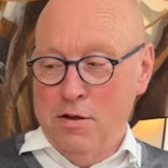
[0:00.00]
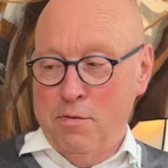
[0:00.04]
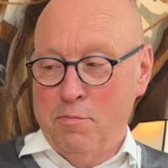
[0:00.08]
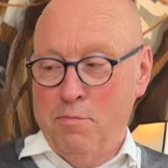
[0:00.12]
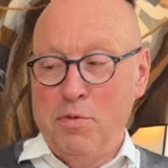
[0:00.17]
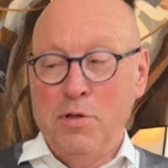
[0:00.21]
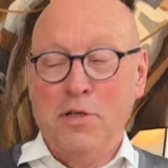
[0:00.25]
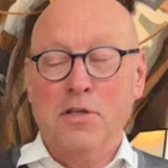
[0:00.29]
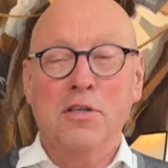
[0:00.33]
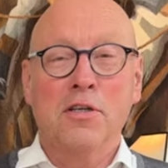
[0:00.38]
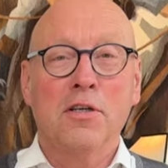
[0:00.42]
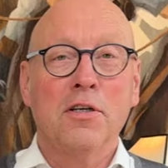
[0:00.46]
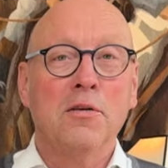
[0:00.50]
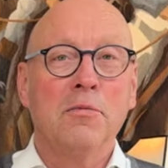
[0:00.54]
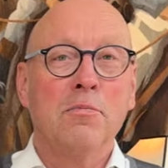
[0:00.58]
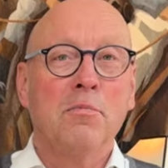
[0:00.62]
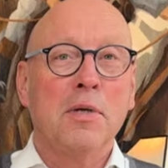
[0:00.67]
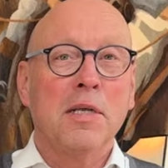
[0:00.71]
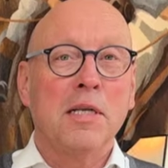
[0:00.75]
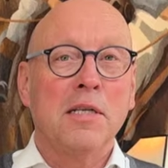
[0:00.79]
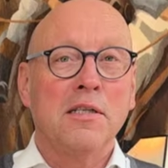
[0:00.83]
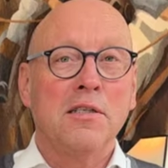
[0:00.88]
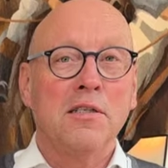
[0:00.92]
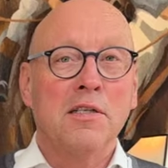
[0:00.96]
Bitte
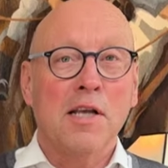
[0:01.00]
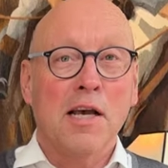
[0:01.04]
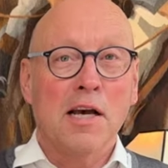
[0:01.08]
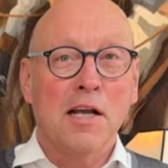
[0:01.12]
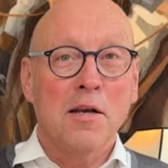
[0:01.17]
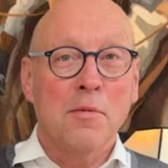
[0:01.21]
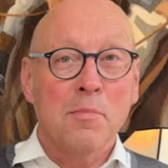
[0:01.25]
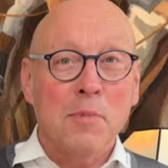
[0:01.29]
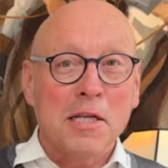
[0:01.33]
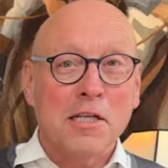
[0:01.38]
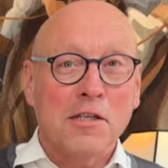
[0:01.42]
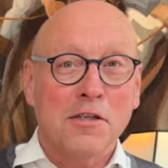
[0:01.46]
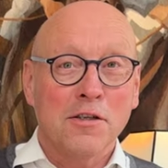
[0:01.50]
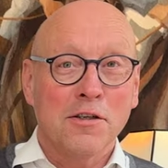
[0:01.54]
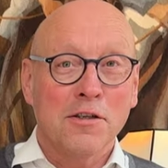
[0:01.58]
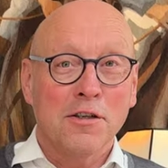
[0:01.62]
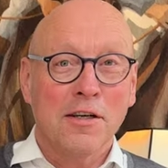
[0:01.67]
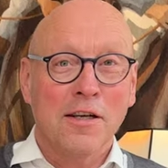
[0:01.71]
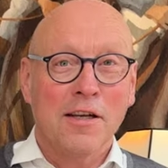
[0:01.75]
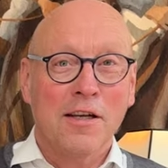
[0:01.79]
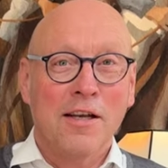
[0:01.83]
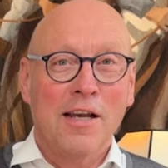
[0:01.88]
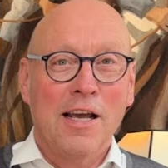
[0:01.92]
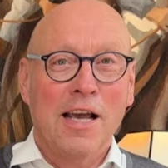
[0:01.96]
bieten Sie alle mit.
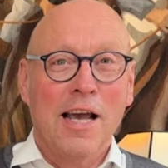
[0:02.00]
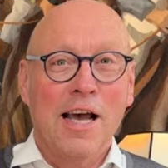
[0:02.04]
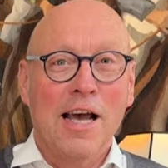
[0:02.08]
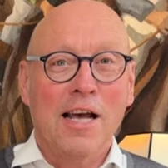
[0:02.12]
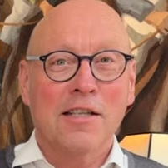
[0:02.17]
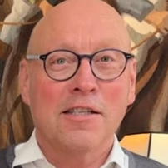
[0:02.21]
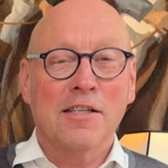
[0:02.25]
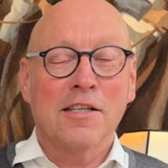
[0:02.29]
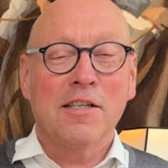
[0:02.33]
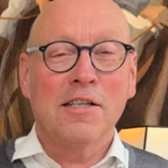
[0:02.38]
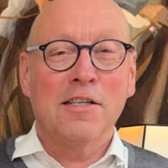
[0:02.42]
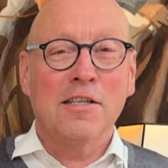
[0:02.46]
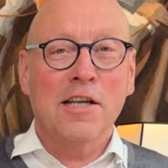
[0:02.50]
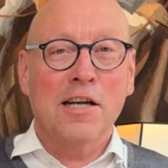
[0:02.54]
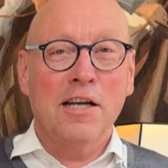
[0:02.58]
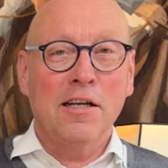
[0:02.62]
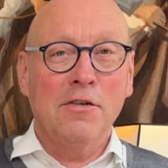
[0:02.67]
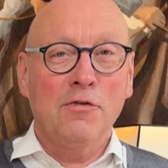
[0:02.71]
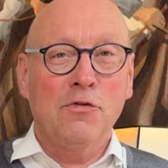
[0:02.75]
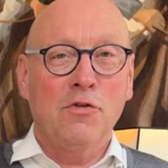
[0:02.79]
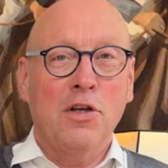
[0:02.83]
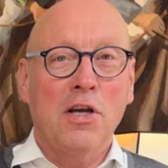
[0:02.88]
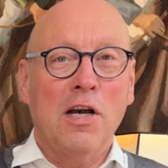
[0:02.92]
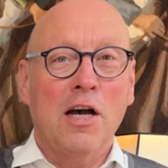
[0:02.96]
Herzlichen
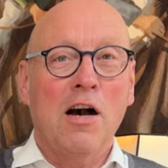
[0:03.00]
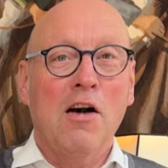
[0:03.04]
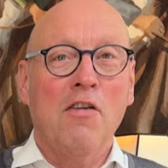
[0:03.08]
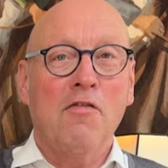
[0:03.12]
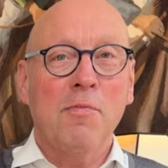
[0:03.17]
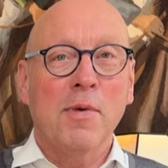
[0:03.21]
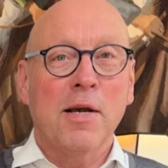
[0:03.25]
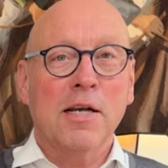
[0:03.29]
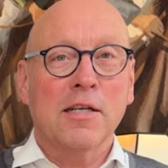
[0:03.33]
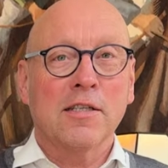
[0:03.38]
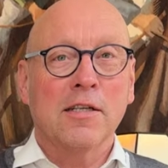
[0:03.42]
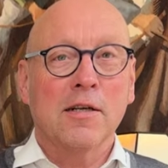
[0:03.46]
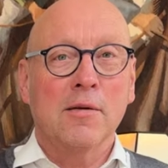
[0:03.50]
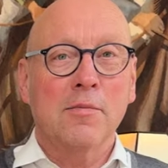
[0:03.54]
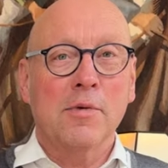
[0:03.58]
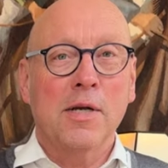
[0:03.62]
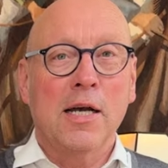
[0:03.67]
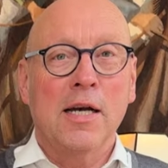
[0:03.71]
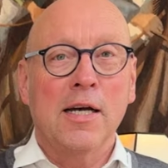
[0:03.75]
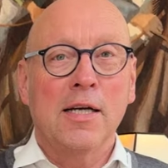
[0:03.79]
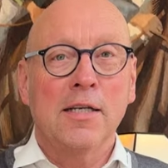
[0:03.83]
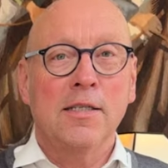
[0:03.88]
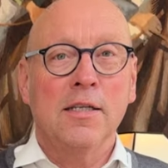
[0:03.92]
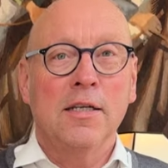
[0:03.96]
Dank für Ihre
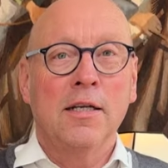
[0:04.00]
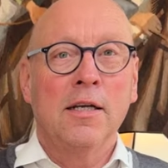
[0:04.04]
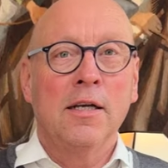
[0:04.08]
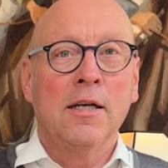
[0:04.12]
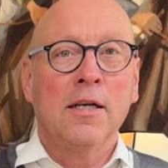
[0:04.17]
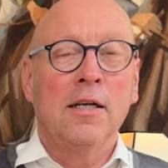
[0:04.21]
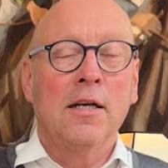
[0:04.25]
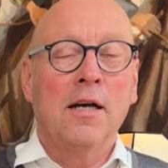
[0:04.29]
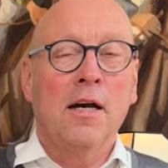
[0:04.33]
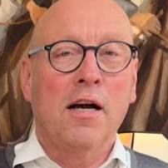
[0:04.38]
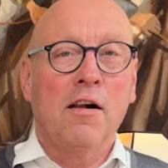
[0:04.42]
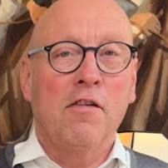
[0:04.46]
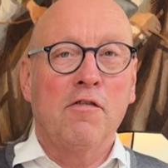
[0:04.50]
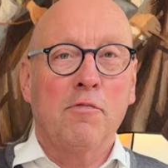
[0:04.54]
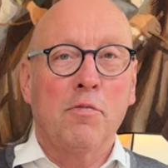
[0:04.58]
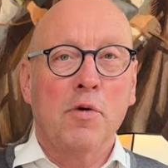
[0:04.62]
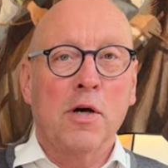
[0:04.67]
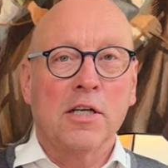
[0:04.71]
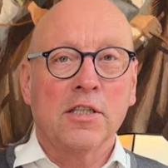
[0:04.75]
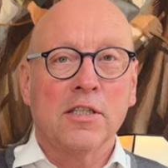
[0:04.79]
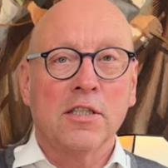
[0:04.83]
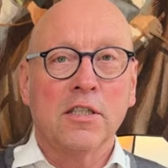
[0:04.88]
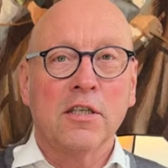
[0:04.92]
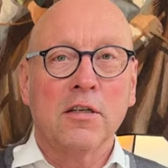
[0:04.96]
Aufmerksamkeit. Ralf
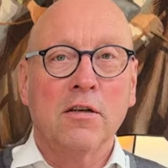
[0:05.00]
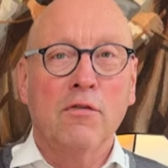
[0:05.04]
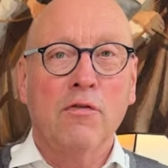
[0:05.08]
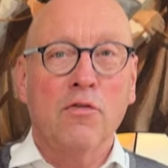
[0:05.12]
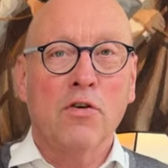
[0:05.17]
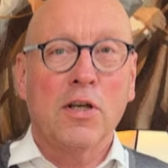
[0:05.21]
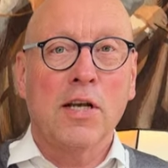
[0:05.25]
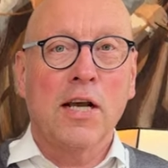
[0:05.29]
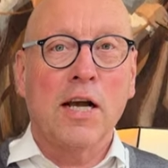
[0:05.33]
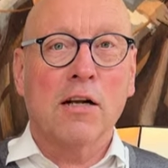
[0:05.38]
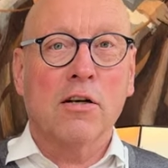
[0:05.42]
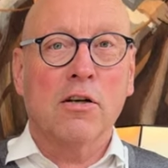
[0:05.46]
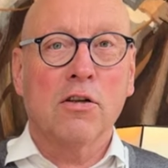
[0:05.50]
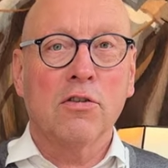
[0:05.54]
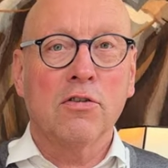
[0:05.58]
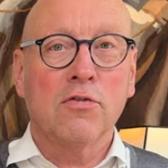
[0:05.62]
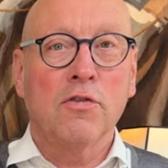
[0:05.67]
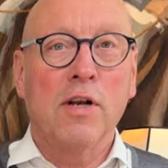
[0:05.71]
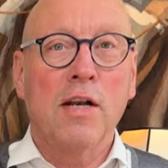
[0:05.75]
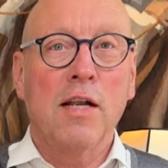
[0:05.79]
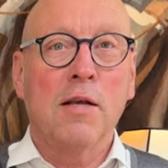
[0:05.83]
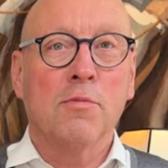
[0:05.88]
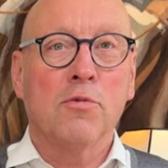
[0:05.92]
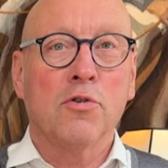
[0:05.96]
Paschen für Jagdhaus
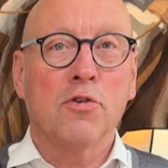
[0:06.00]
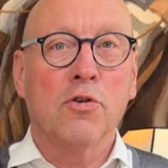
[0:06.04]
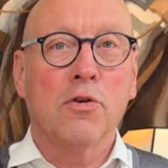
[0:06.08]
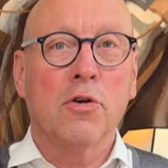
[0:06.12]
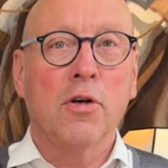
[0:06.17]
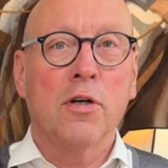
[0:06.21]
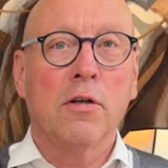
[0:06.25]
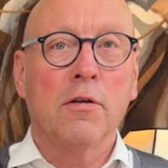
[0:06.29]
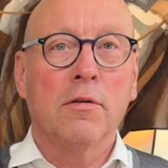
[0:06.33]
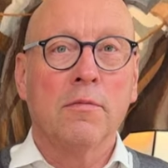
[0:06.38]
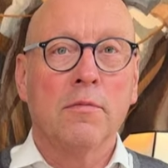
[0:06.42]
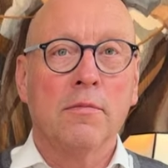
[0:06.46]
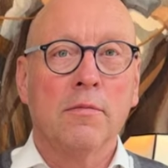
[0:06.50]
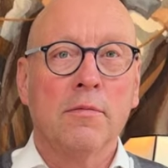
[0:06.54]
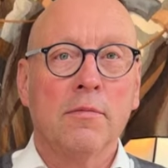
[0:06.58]
Wilhelmshöhe.